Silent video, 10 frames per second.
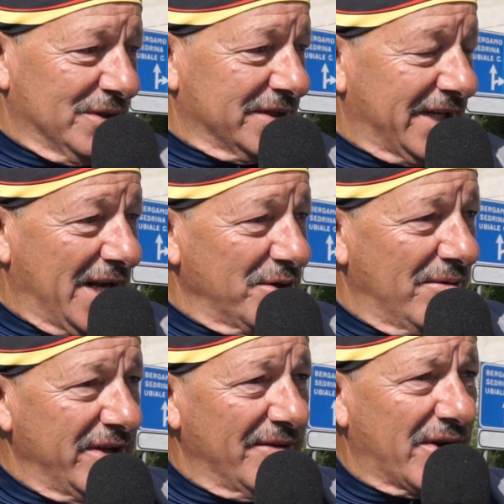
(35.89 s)
daranno il
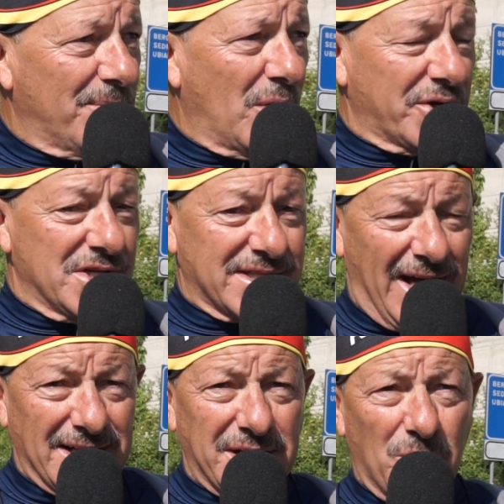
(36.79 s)
via fra pochi
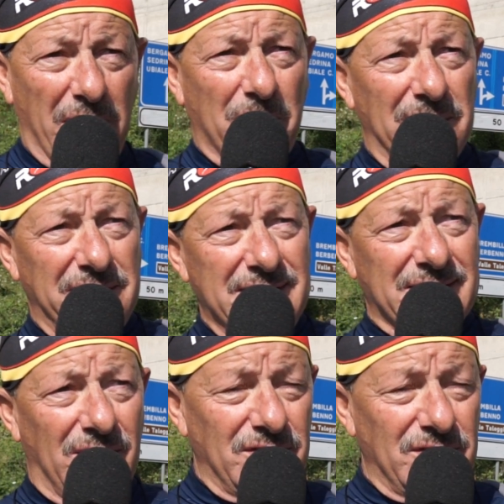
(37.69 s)
istanti qua in quel di zona,